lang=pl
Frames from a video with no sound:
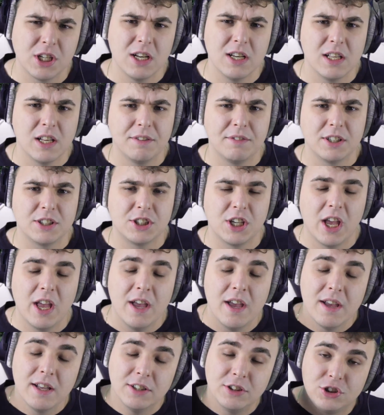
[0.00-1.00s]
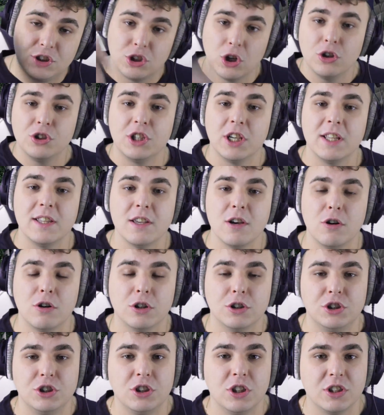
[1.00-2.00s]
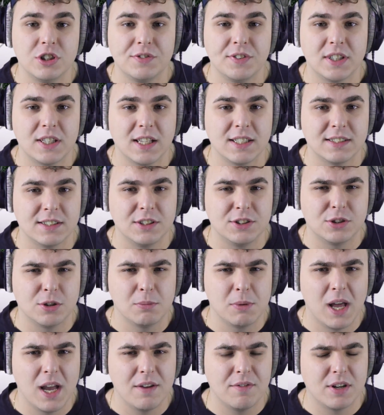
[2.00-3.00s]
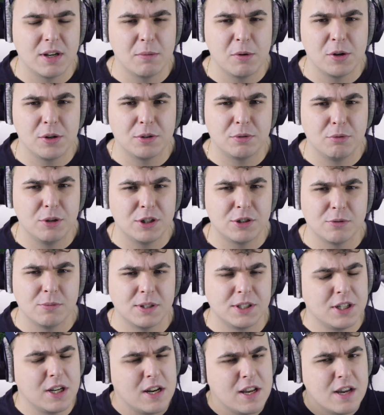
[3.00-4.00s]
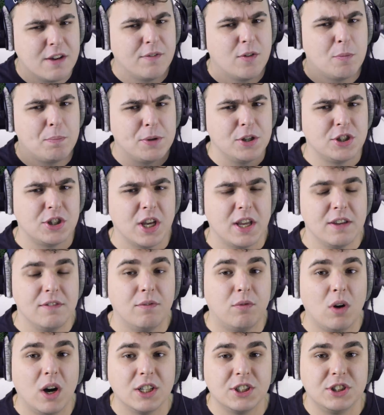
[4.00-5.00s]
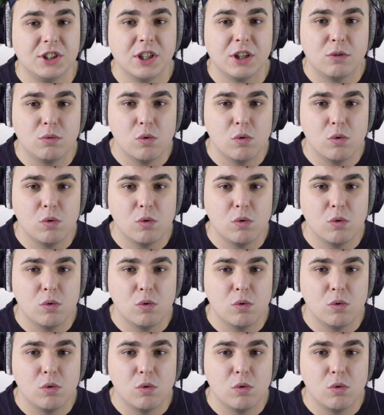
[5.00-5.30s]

jeżeli nie wiecie, codziennie o godzinie 19 są live na moim Twitchu Macie link w opisie i właśnie